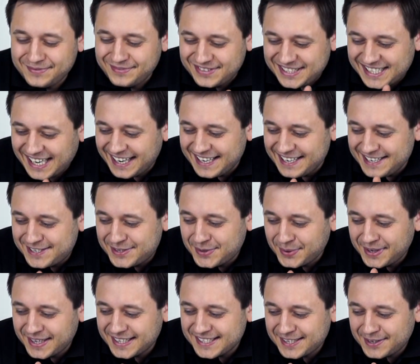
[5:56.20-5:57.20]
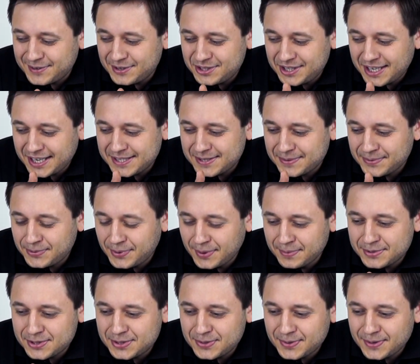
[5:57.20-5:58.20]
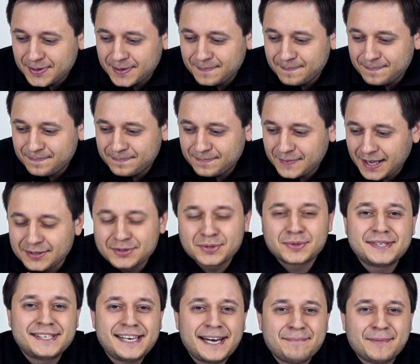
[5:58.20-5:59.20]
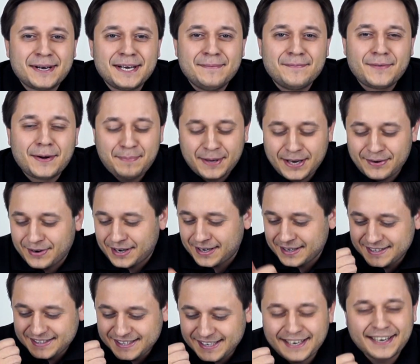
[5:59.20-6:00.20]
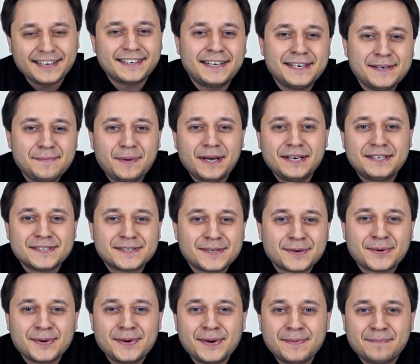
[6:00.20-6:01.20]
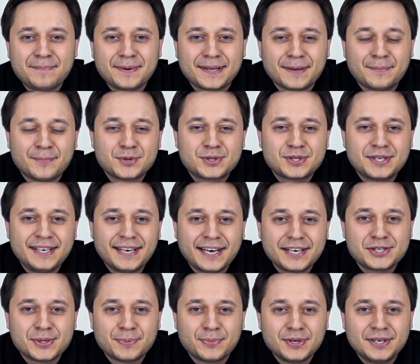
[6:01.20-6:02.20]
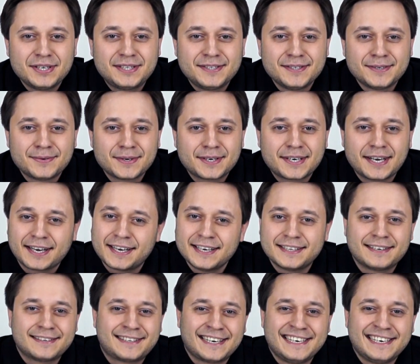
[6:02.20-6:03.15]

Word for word: вся история заключается в том, что, друзья мои, во-первых, никогда не пейте за рулем, потому что иначе будете вот как этот